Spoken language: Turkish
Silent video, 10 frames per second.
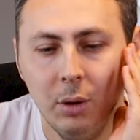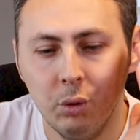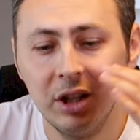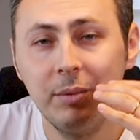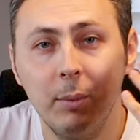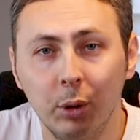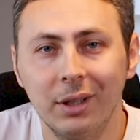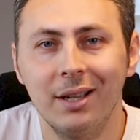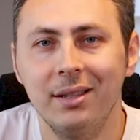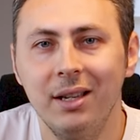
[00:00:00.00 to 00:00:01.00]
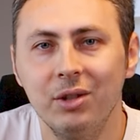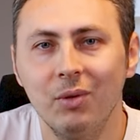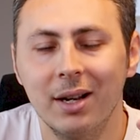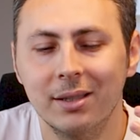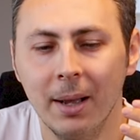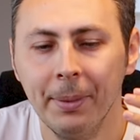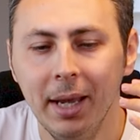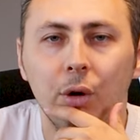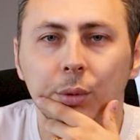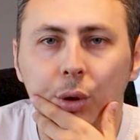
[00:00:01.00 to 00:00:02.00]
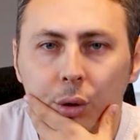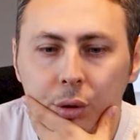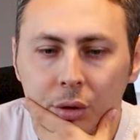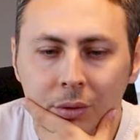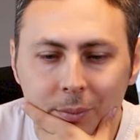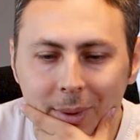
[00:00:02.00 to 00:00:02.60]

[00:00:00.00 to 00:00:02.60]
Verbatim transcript: üretme potansiyeliniz varsa formu doldurun.